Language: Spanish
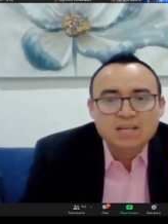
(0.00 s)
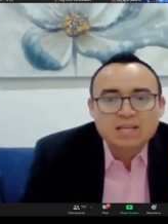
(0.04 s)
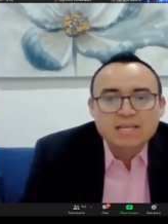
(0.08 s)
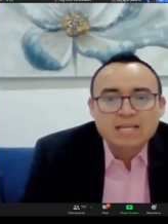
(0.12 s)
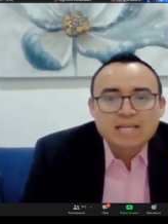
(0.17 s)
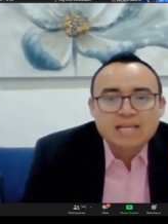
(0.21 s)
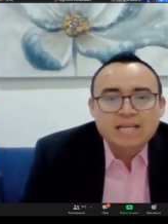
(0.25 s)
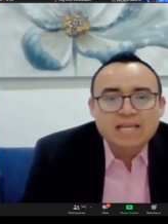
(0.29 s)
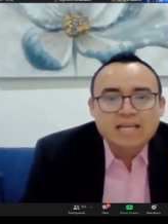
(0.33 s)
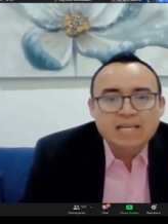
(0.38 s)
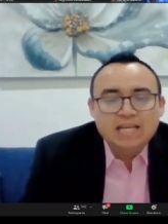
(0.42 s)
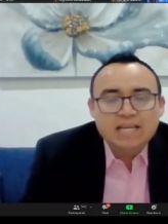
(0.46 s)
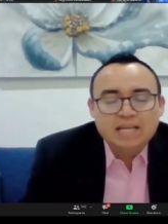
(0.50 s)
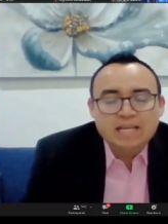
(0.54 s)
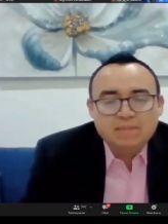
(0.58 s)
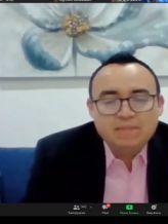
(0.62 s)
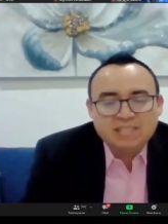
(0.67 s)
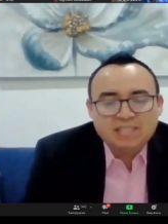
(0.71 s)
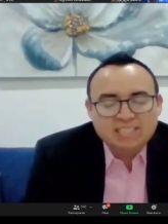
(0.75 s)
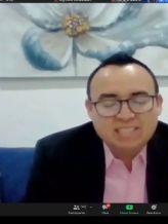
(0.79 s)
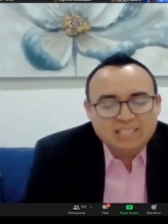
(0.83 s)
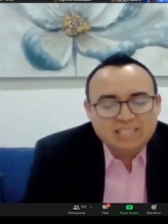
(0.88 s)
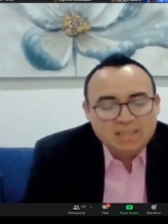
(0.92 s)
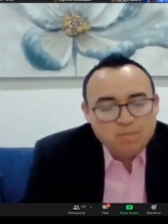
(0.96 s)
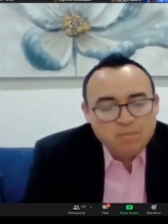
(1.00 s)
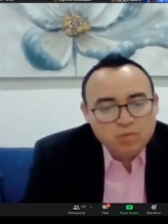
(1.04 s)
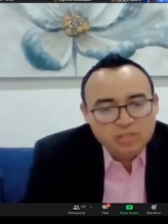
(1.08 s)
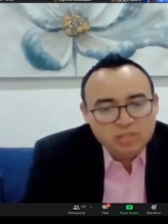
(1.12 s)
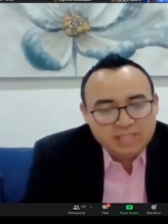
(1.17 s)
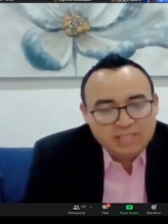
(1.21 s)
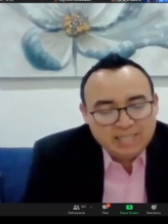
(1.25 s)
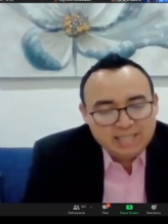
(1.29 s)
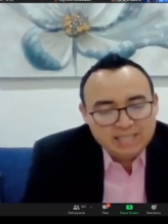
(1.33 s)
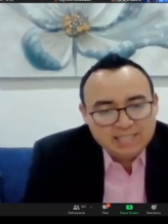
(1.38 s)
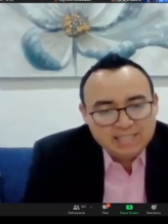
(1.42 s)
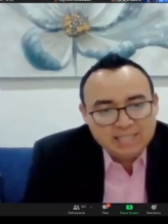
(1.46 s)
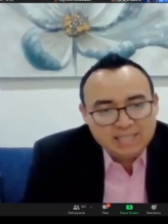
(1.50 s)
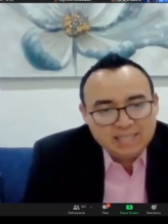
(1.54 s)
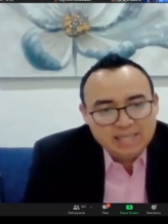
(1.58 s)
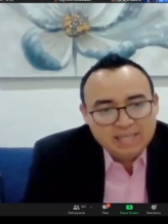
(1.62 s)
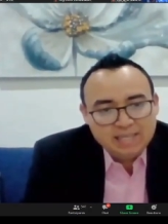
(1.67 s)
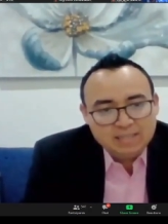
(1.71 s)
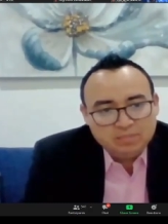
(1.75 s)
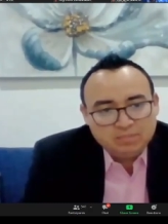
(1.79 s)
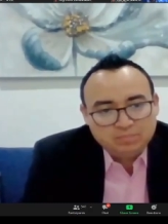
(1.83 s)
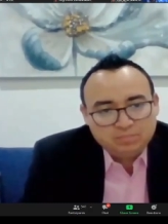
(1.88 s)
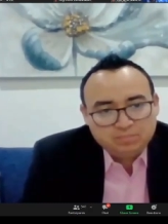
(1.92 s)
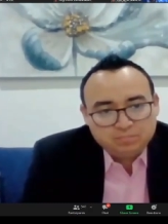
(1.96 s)
y me sentía muy
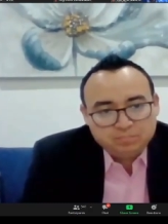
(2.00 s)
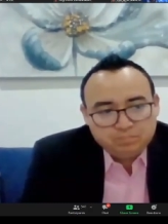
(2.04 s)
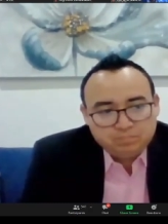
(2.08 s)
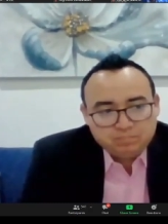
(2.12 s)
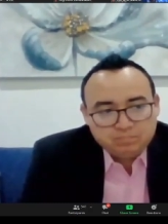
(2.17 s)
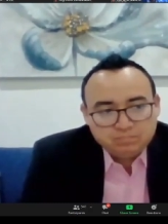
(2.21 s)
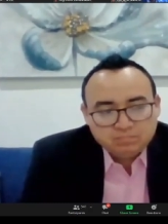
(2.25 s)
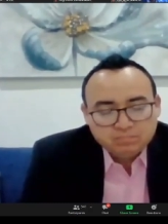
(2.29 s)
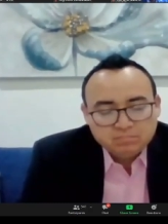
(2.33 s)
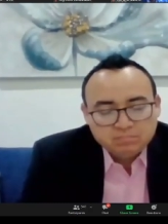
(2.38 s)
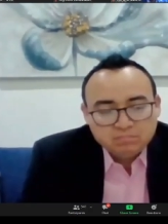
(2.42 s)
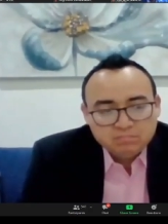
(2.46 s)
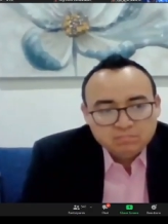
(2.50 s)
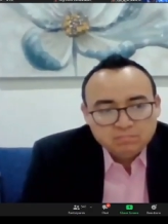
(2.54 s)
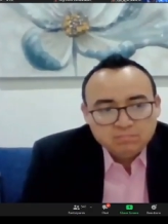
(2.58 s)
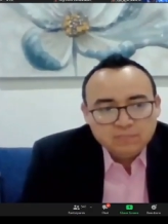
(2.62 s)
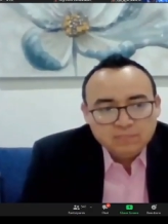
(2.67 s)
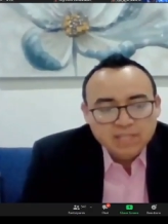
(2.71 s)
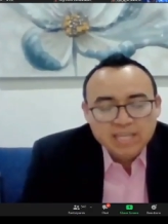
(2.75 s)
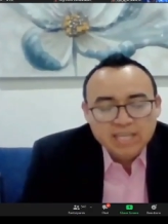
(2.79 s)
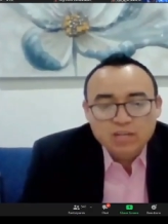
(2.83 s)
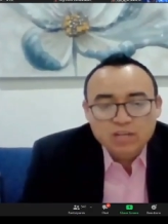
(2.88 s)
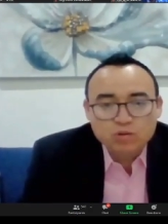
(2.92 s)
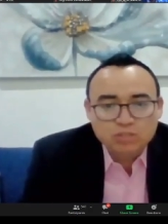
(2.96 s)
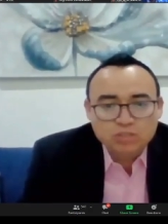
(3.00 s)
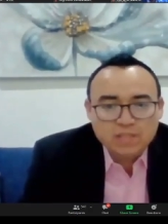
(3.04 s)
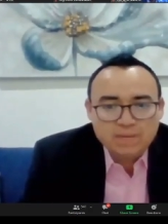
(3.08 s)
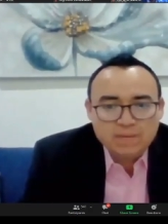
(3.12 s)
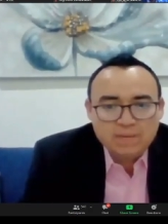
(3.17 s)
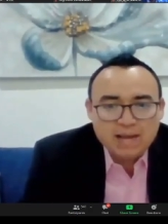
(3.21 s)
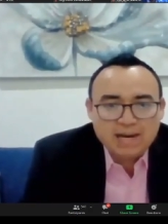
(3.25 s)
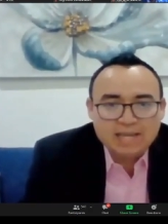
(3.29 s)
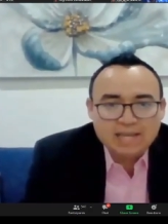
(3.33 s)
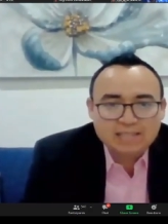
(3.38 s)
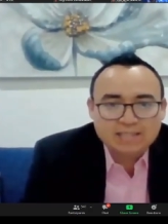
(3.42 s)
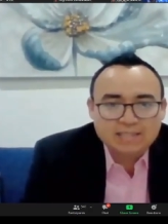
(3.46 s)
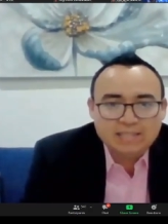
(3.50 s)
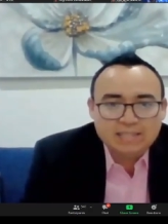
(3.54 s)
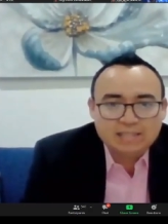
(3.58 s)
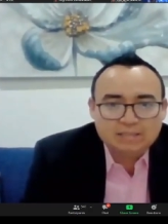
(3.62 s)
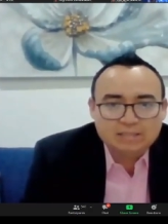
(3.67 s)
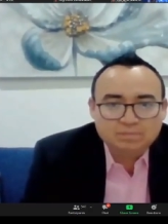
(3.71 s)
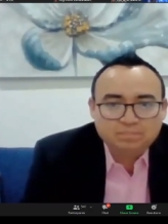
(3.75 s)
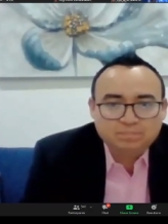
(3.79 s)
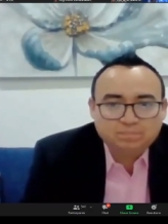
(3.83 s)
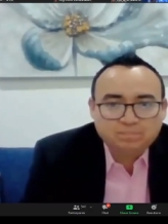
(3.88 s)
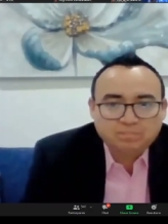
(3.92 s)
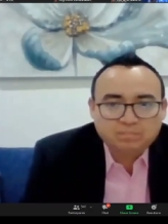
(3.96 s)
triste y no sabía qué hacer.